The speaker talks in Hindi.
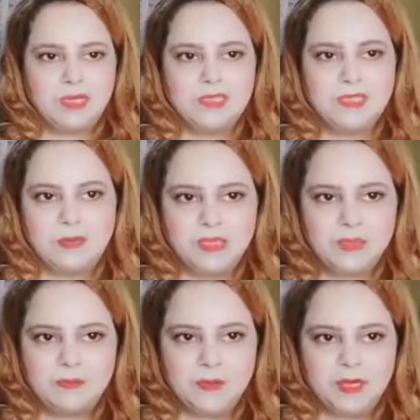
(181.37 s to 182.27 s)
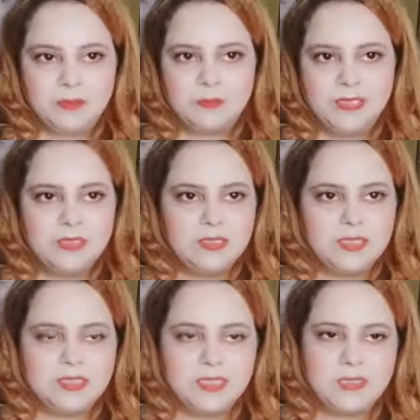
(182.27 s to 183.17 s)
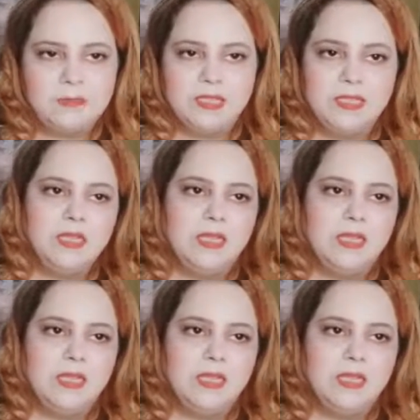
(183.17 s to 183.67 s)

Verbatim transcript: बाद ही आपके बालों पे या स्किन पे